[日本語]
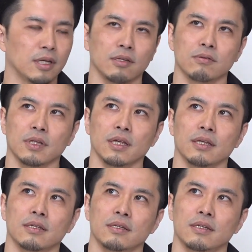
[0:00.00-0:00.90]
えっとね
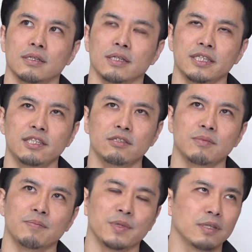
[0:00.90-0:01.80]

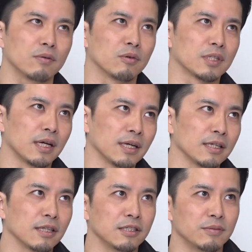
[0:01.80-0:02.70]
泉ピン子さん
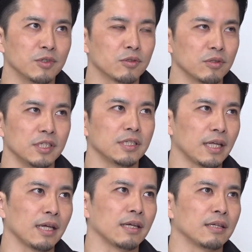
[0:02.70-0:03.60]
がいた事務所にい
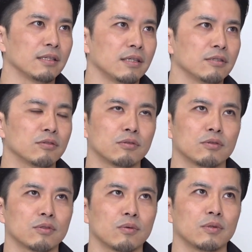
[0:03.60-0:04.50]
て、でずっ
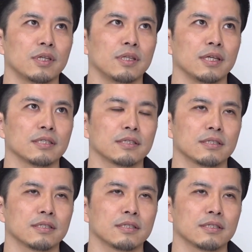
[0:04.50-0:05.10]
とそこでね